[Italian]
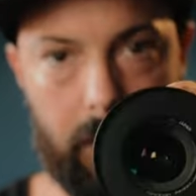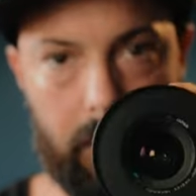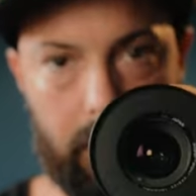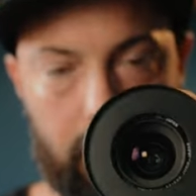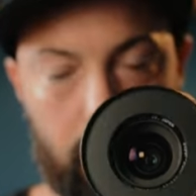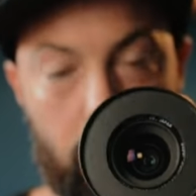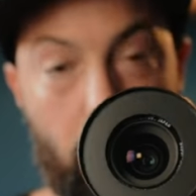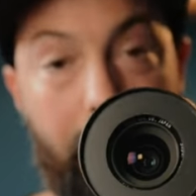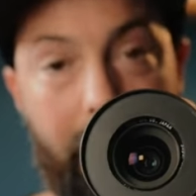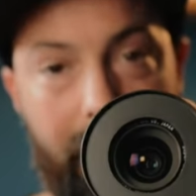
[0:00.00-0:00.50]

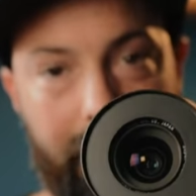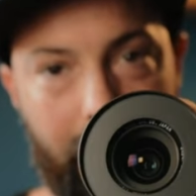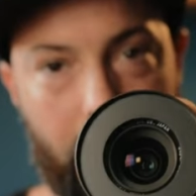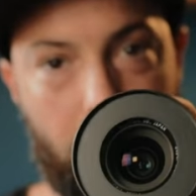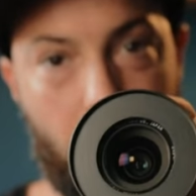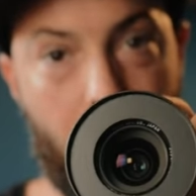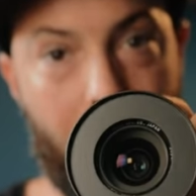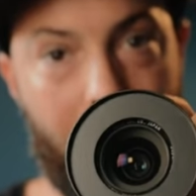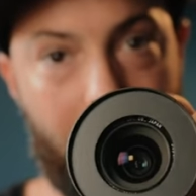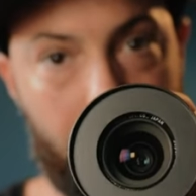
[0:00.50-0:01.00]
Super
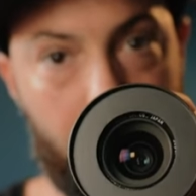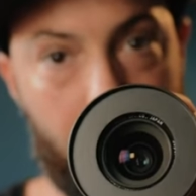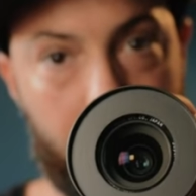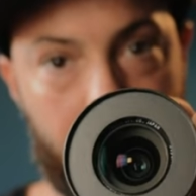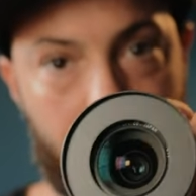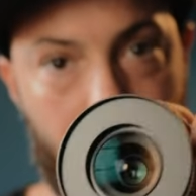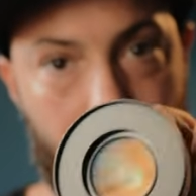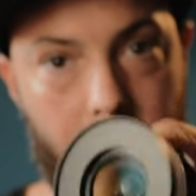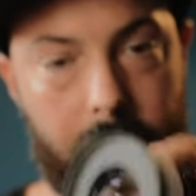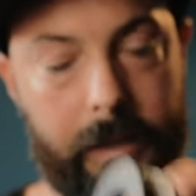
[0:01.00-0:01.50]
Takumar
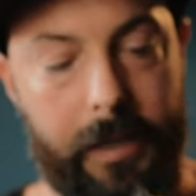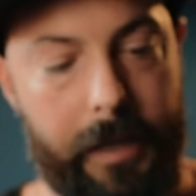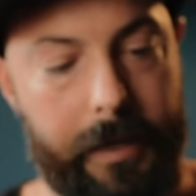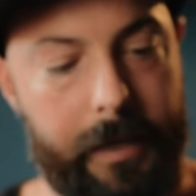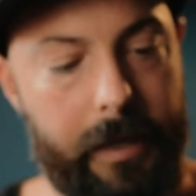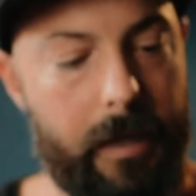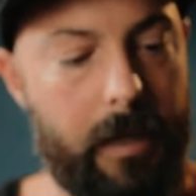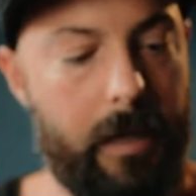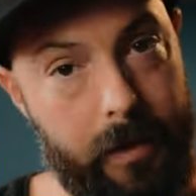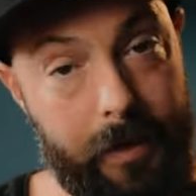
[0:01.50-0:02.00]
Multicoded,
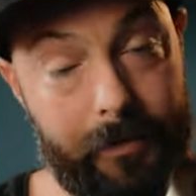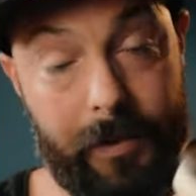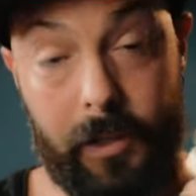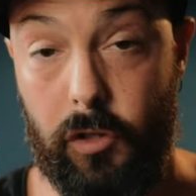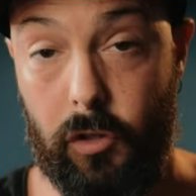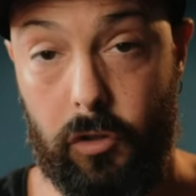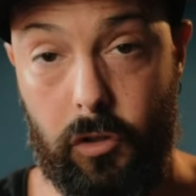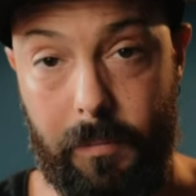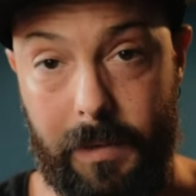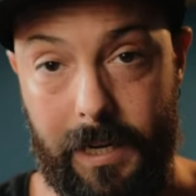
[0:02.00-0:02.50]
il
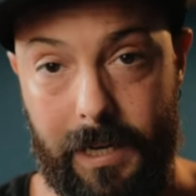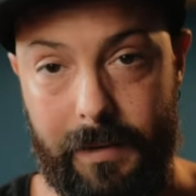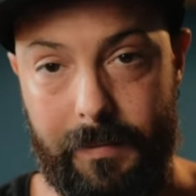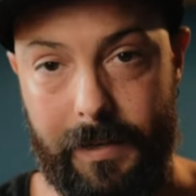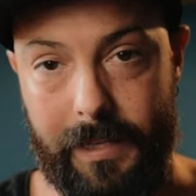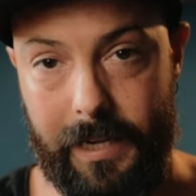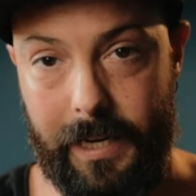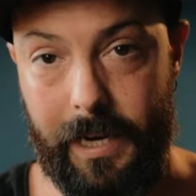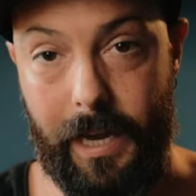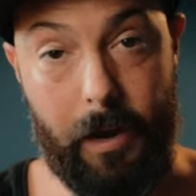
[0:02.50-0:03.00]
28 mm
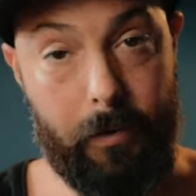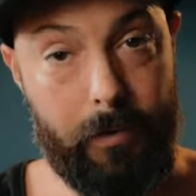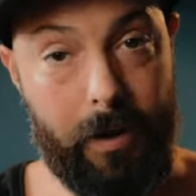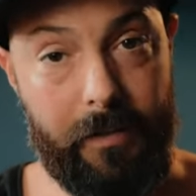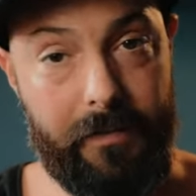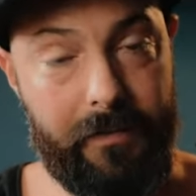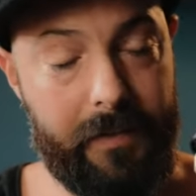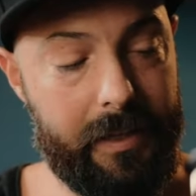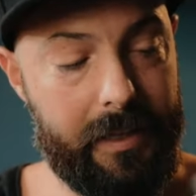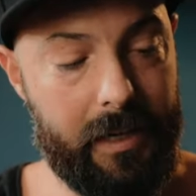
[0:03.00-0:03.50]
è un
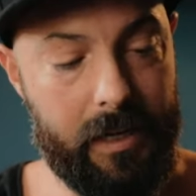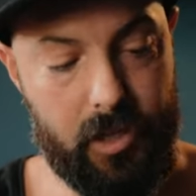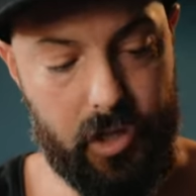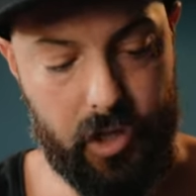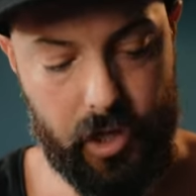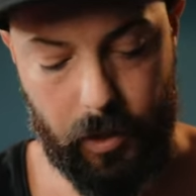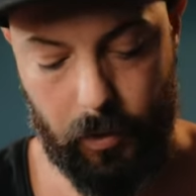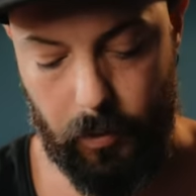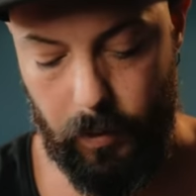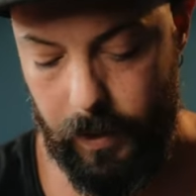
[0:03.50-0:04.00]

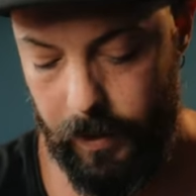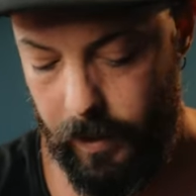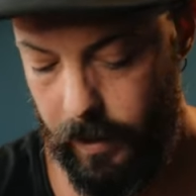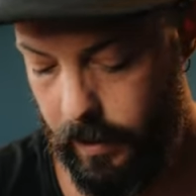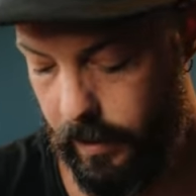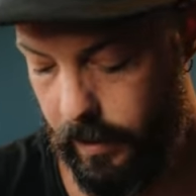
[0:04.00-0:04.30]
F35,